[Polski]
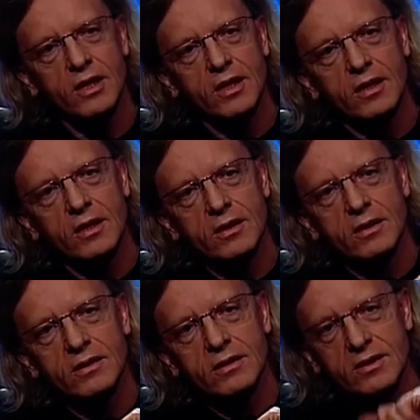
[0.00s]
e,
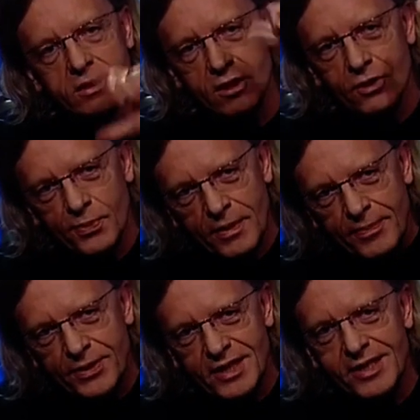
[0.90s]
i odpowiem na
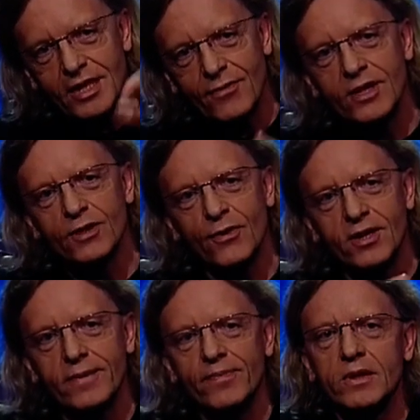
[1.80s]
pytanie za chwilę
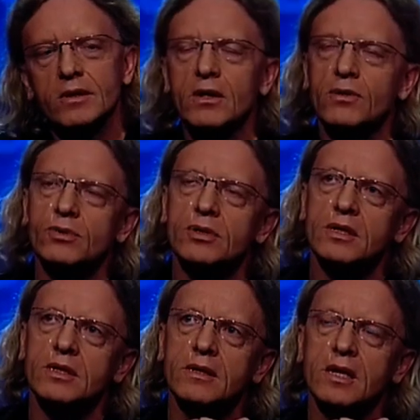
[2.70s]
Twoje. I otóż,
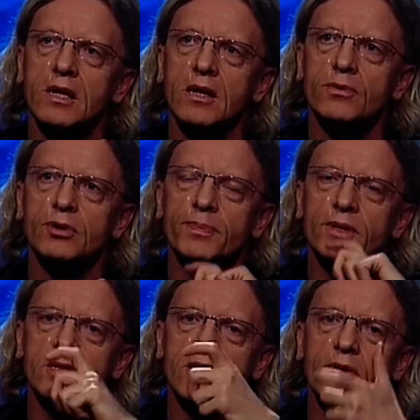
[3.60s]
otóż
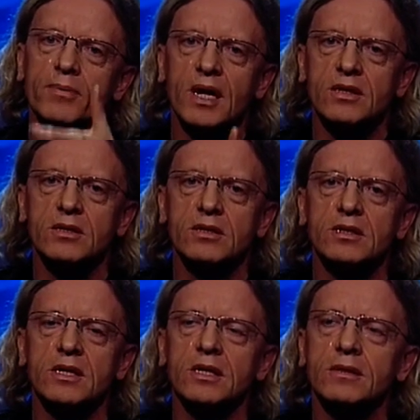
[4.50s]
proszę sobie wyobrazić,
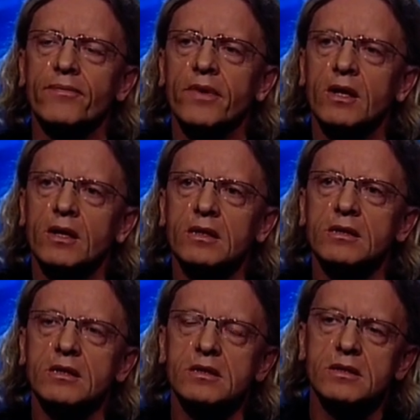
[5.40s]
że
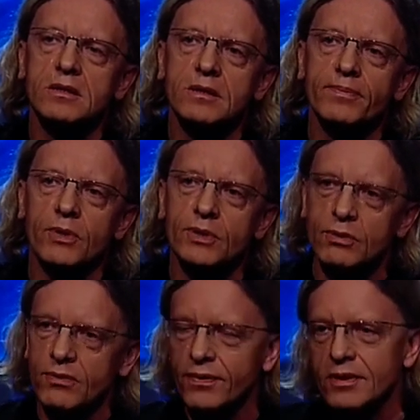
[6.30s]
Jeden z posłów,